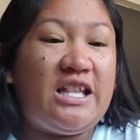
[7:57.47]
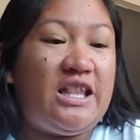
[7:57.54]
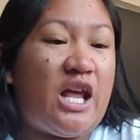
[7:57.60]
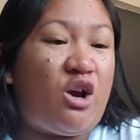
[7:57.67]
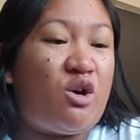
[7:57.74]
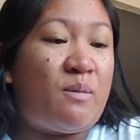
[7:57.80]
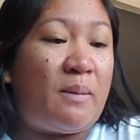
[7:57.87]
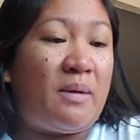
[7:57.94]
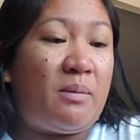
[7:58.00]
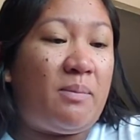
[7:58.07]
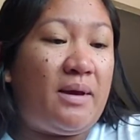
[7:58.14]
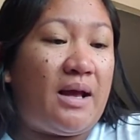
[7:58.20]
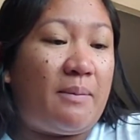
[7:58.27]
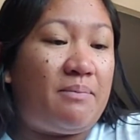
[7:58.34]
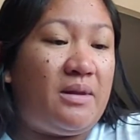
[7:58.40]
hindi ako
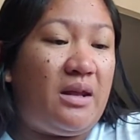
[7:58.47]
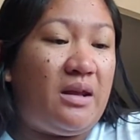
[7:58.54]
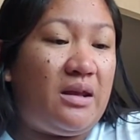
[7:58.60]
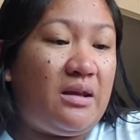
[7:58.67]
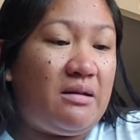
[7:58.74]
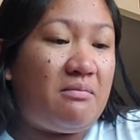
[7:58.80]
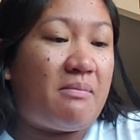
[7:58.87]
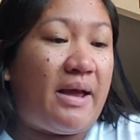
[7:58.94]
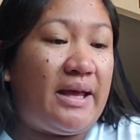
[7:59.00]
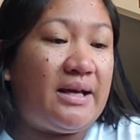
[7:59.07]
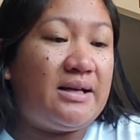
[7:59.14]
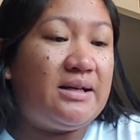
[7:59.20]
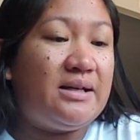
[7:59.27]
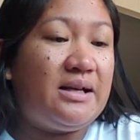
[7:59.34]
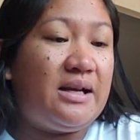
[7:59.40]
mapipick up ni
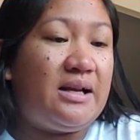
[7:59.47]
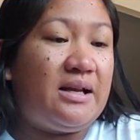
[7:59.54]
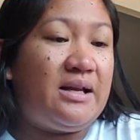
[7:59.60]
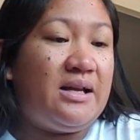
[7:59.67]
Michael